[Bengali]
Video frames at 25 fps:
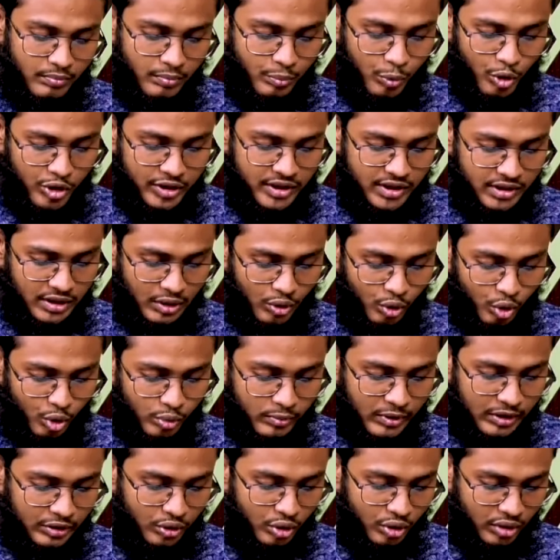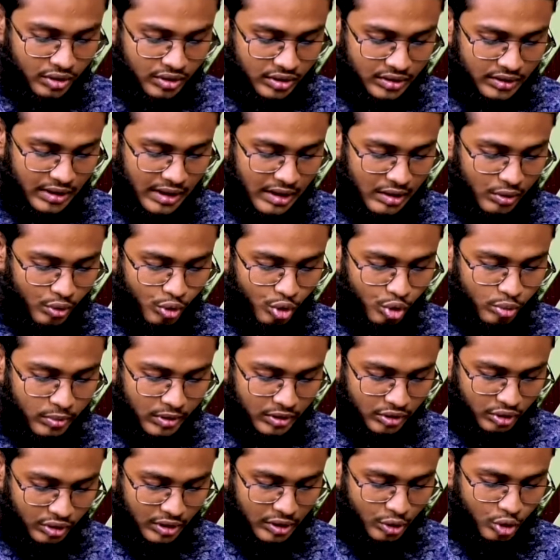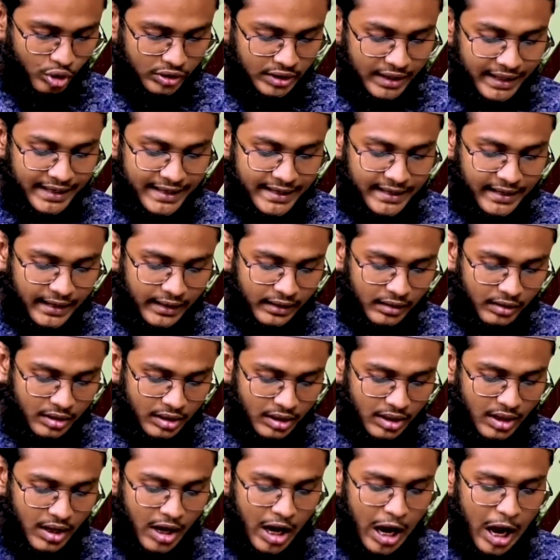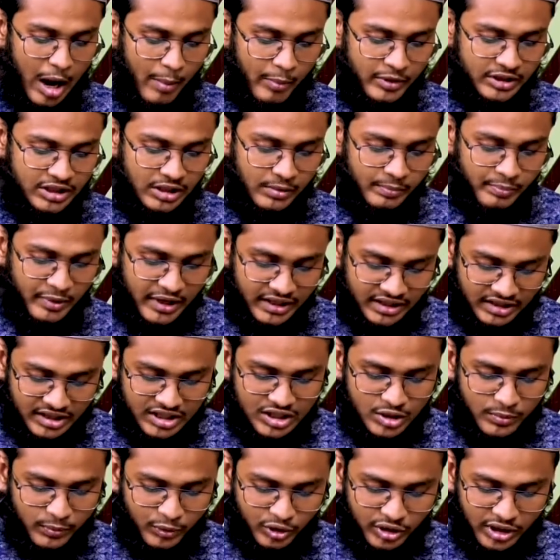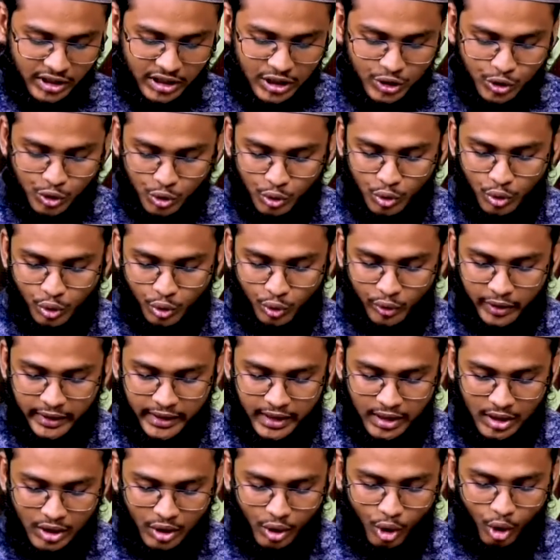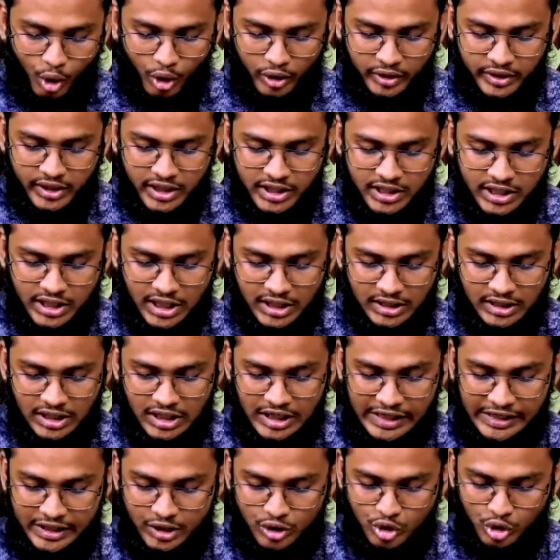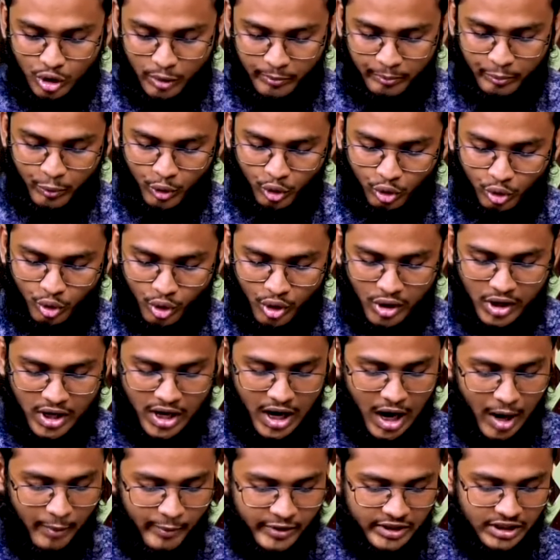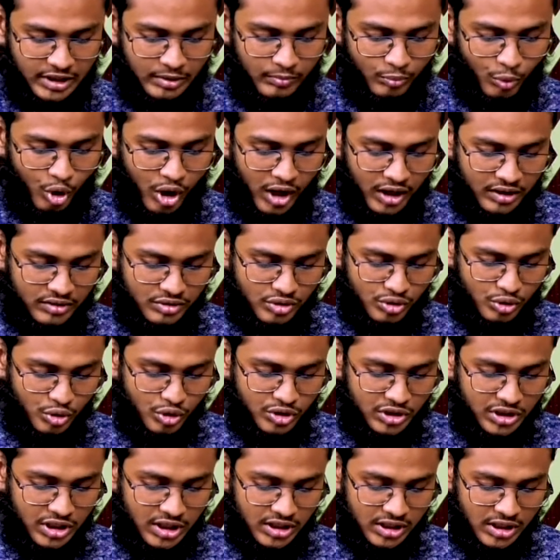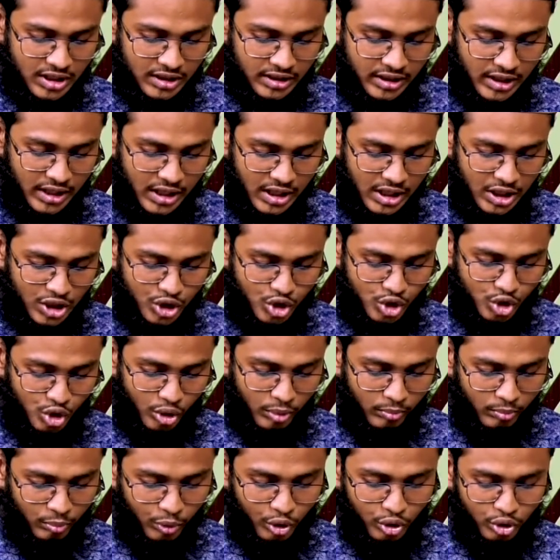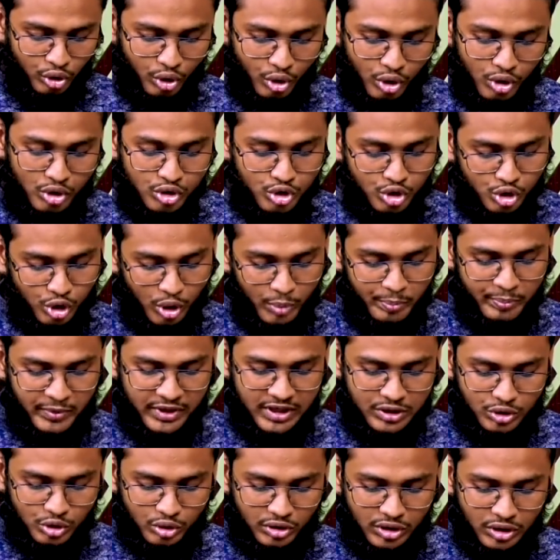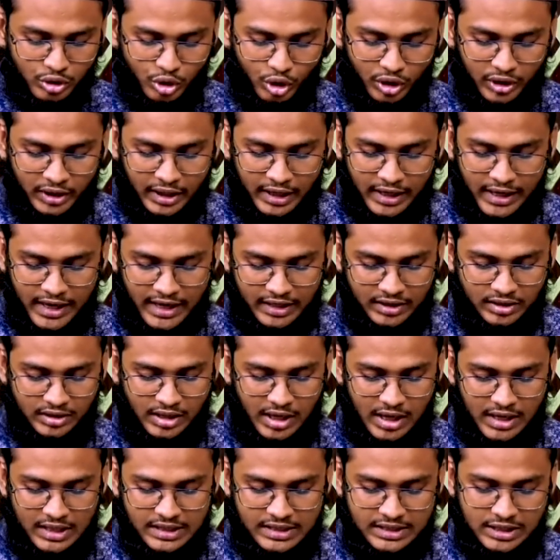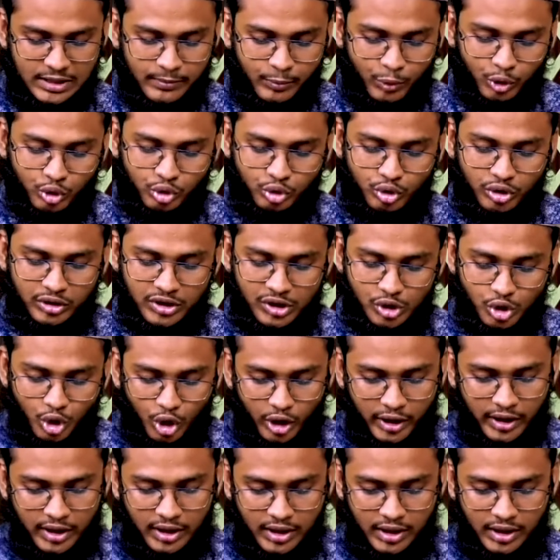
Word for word: বইটিতে অনুবাদক তার অনুবাদকের কথাই লিখেন আমাদের ব্যক্তি জীবন থেকে শুরু করে অন্যের সাথে সম্পর্ক আমাদের মহান স্রষ্টার সাথে সম্বন্ধ সব কিছুতে দরকার একটা জীবন্ত হৃদয়